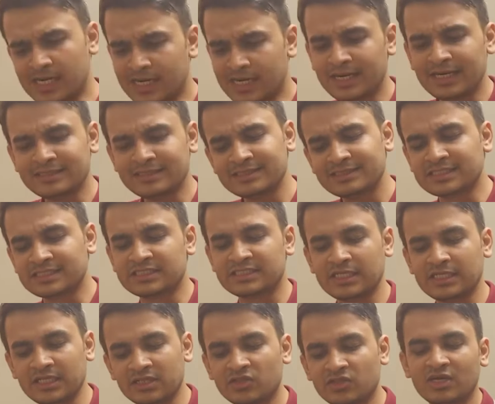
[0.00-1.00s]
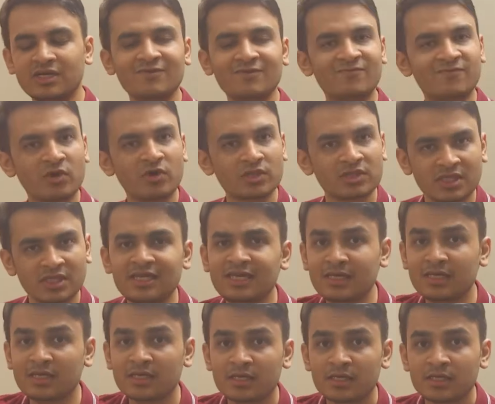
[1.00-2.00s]
163 फॉर थ्री
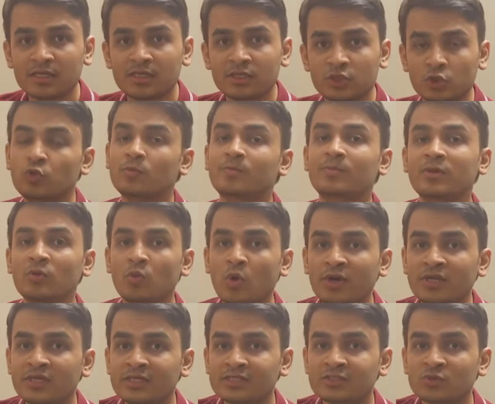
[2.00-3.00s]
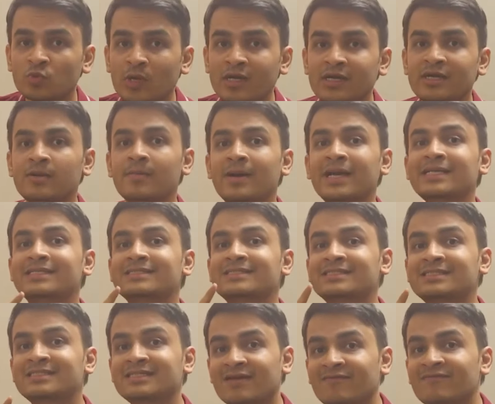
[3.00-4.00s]
यूपी वॉरियर्स वनेड बाई
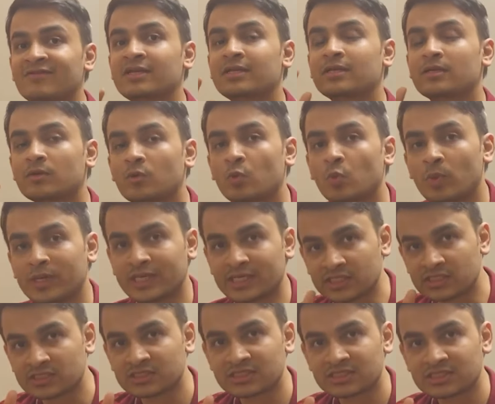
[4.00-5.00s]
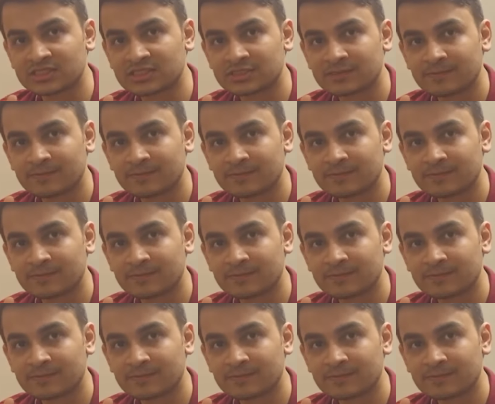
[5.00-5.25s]
सेवन विकेट्स